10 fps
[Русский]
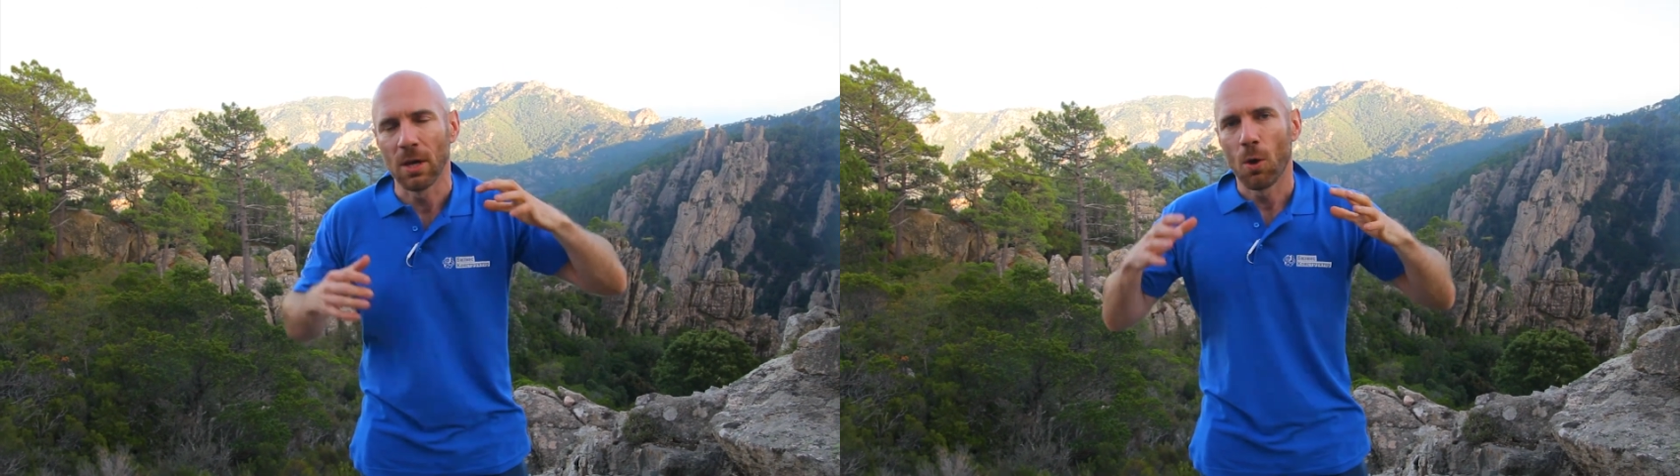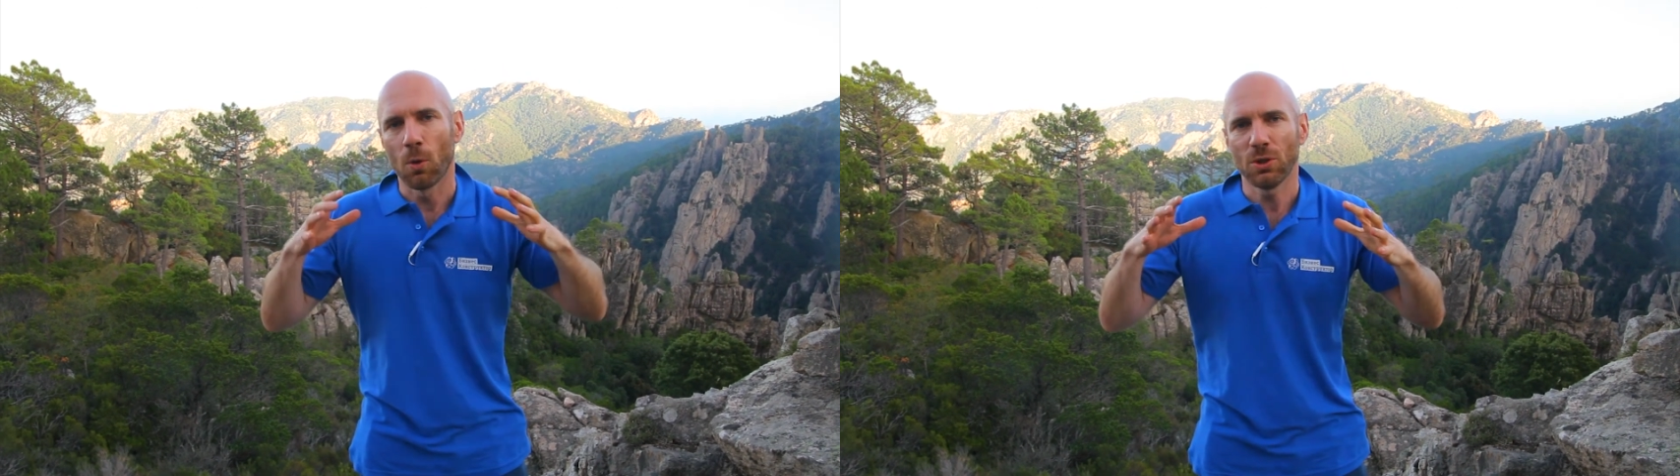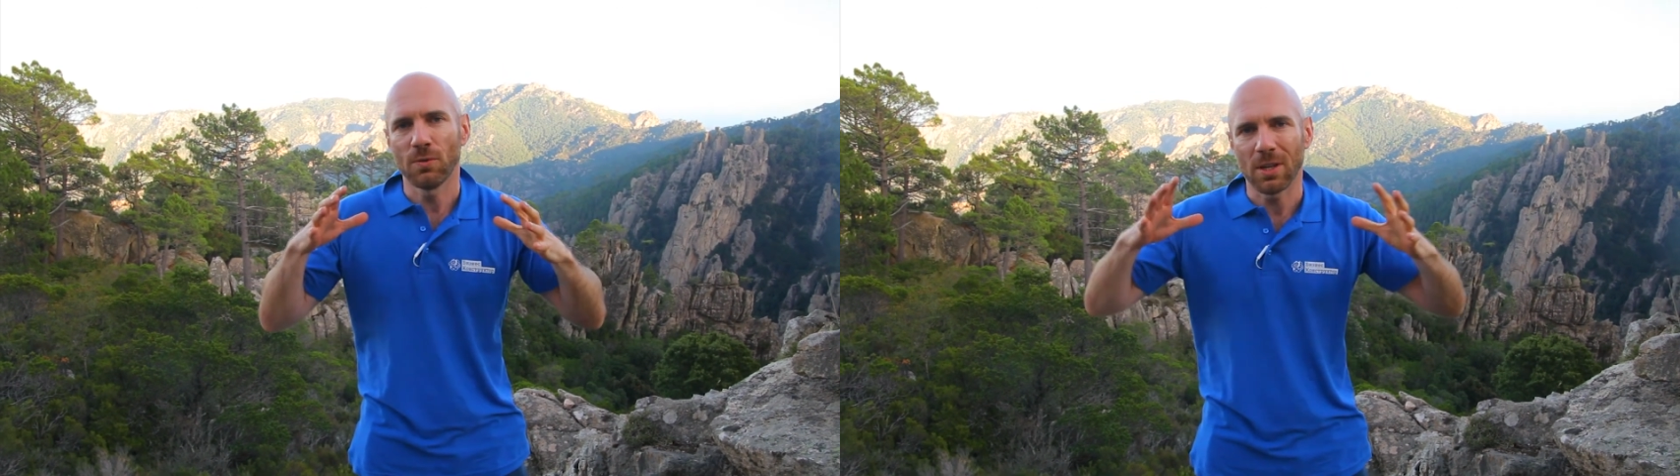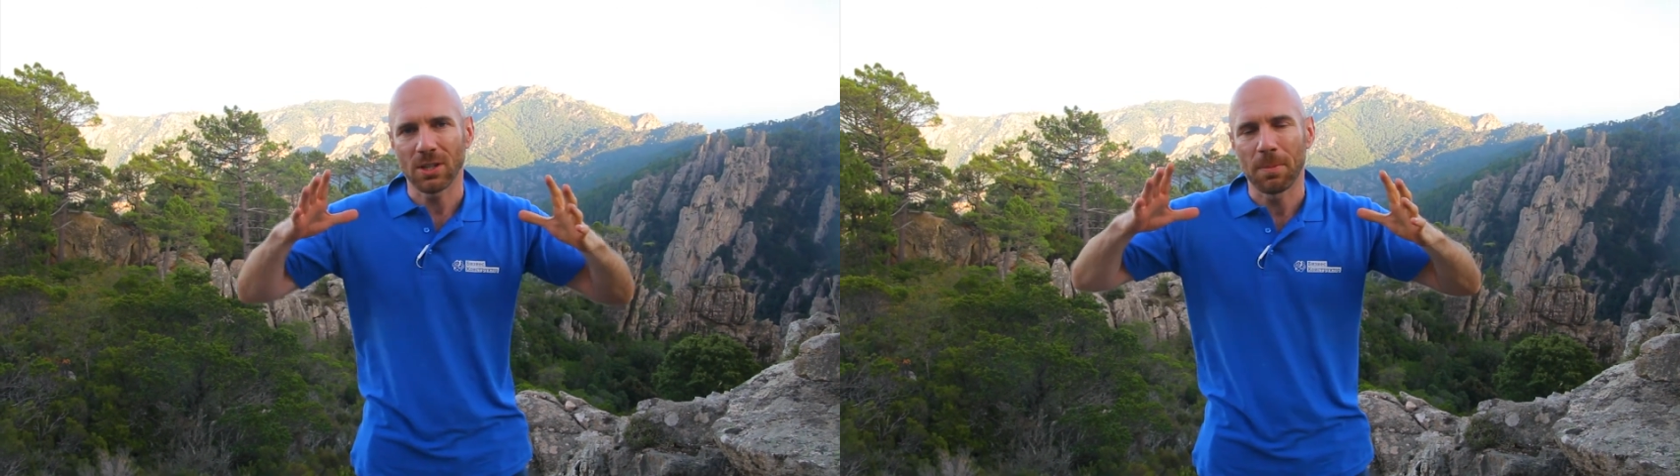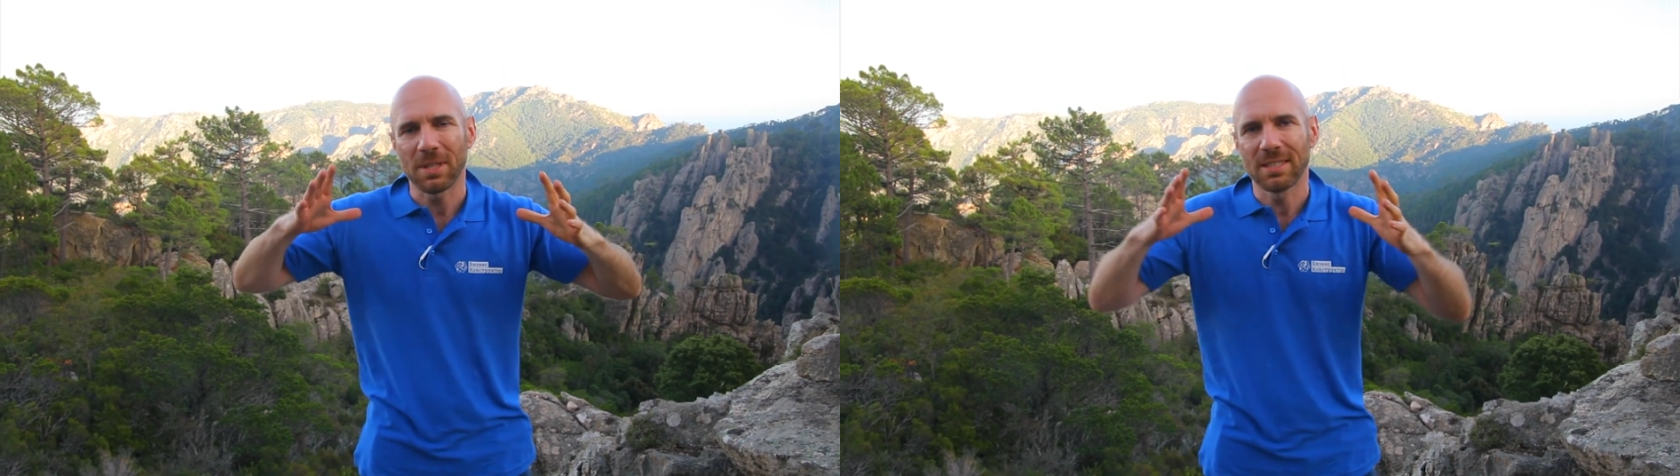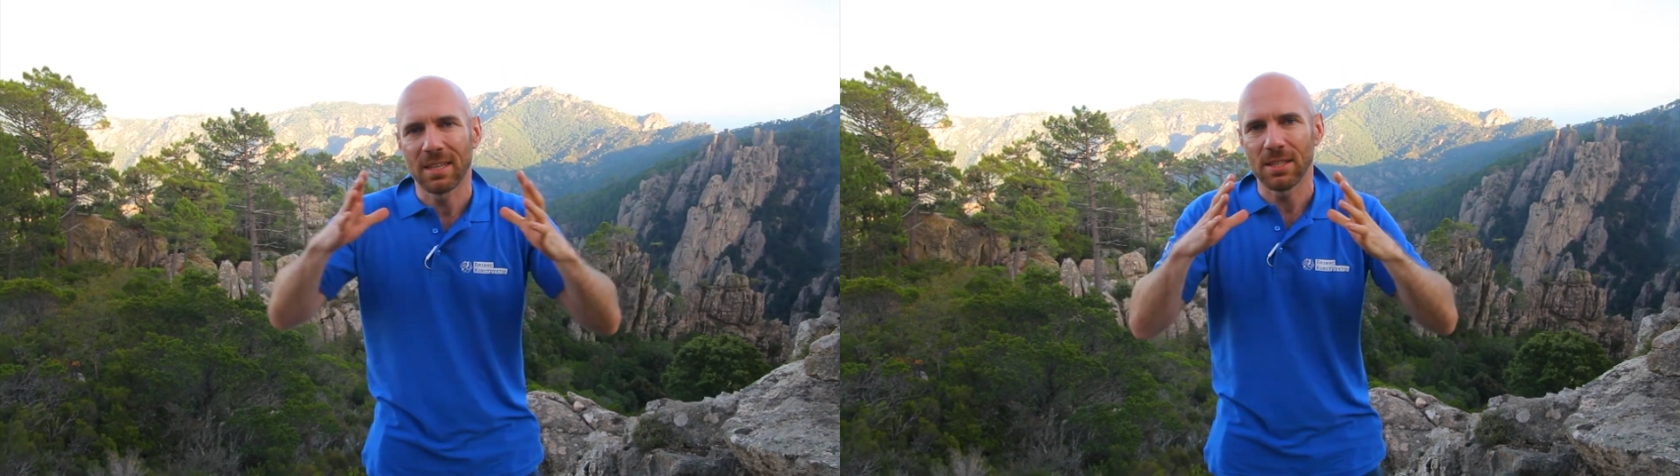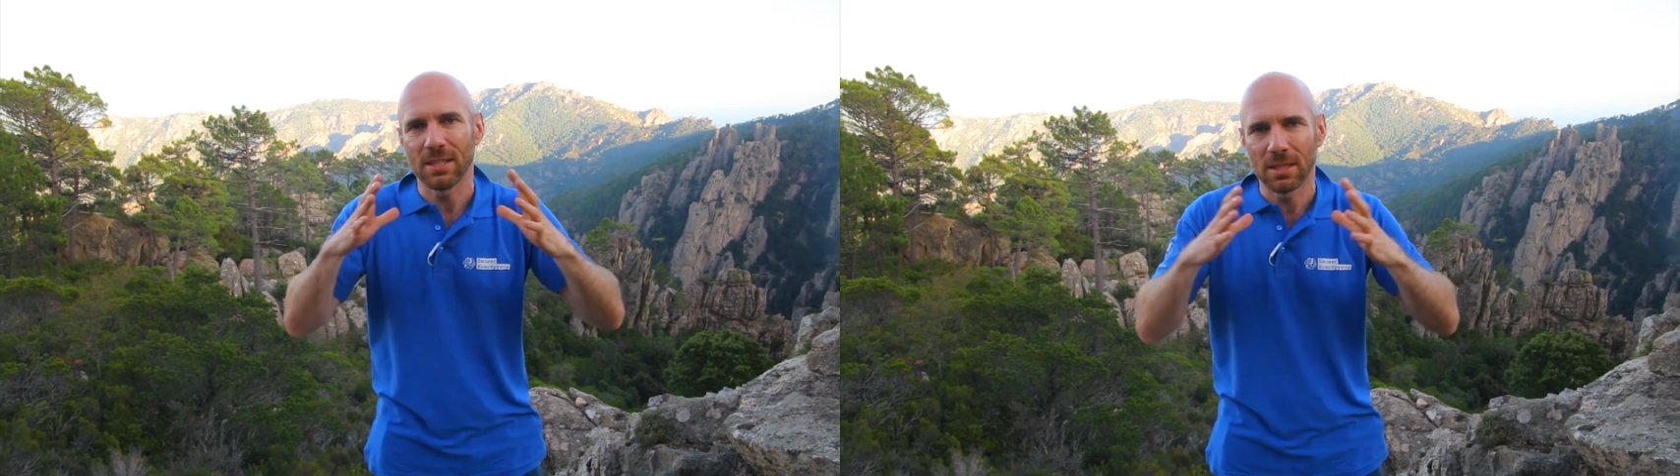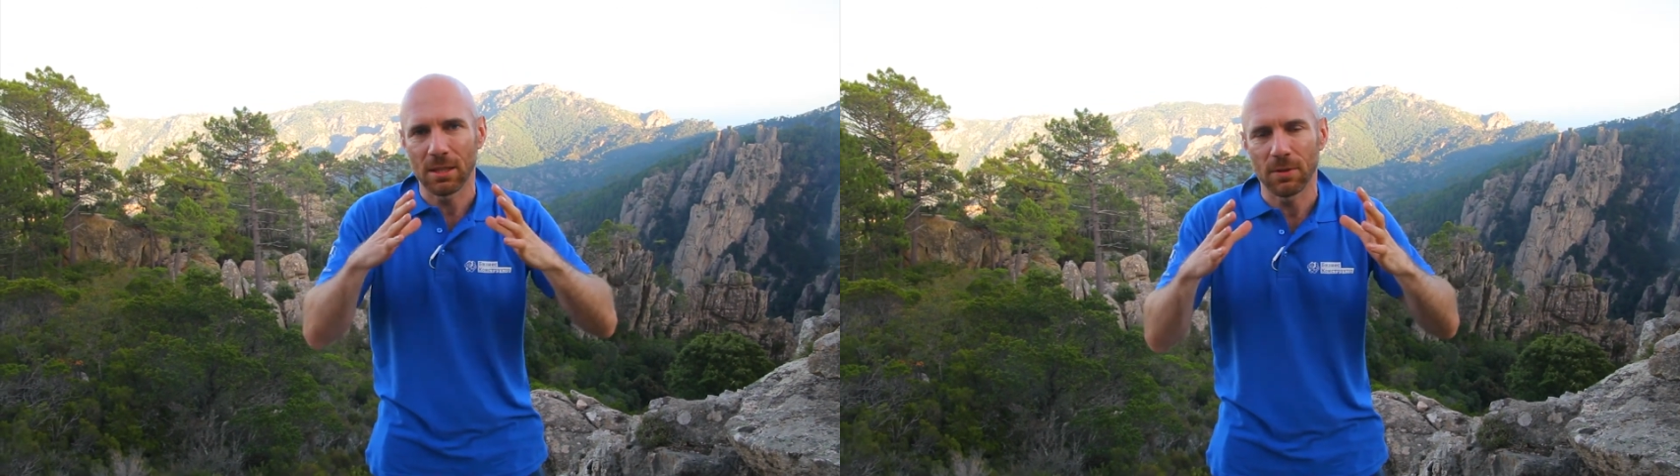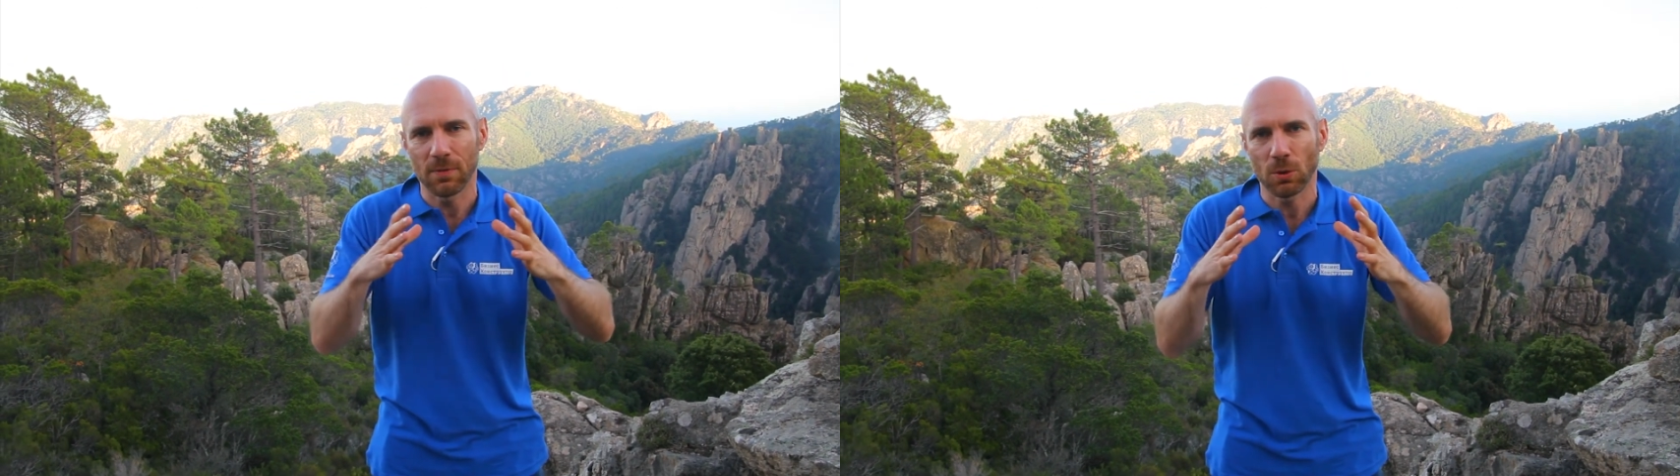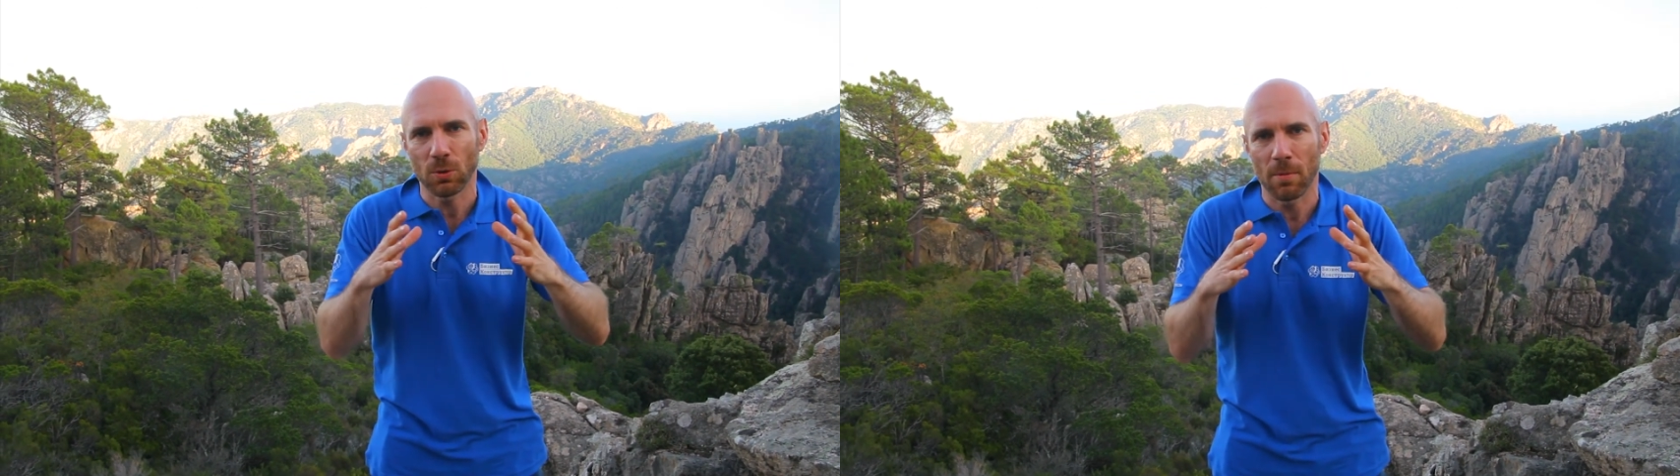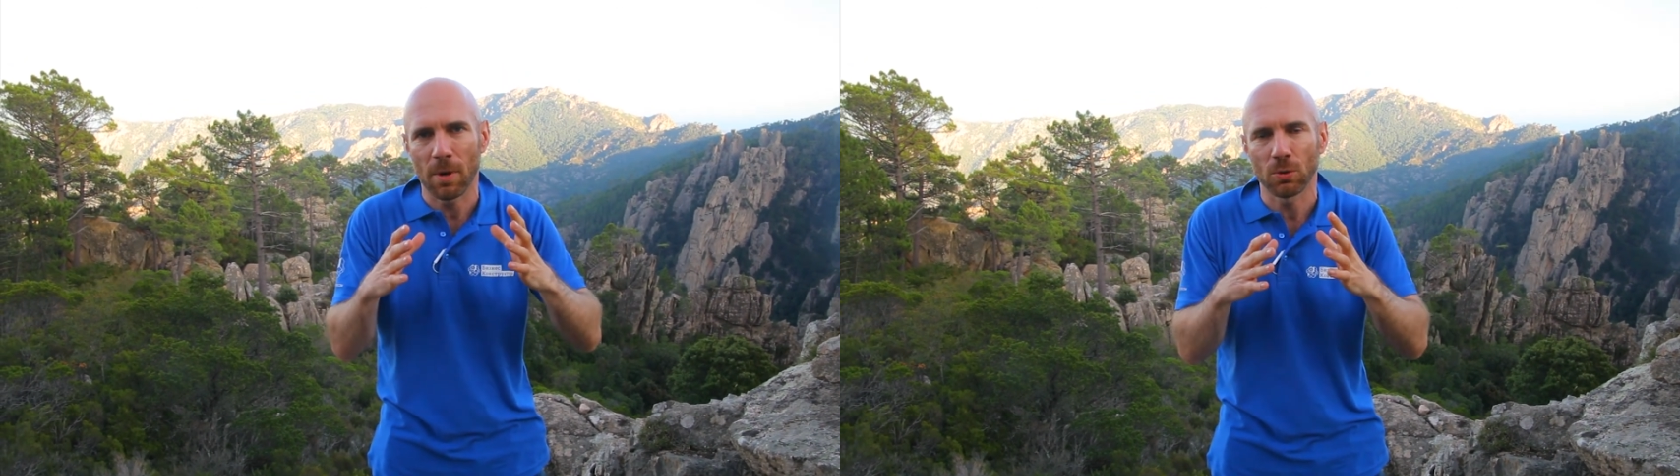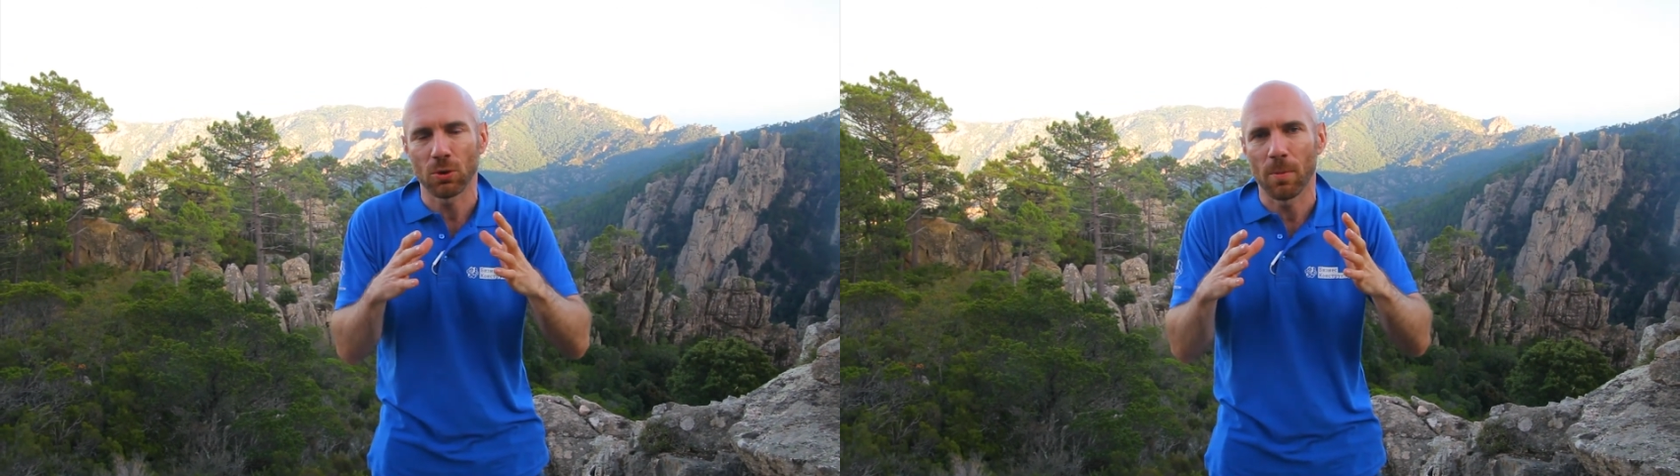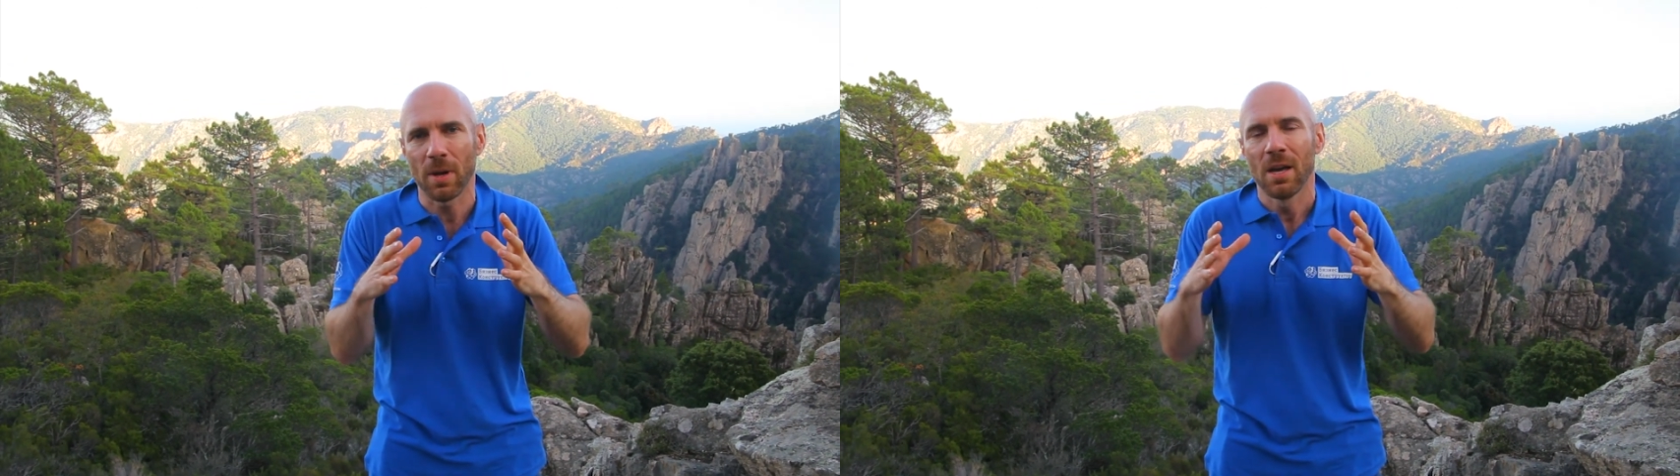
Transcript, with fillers: Очень важно просинхронизировать вашу команду, чтобы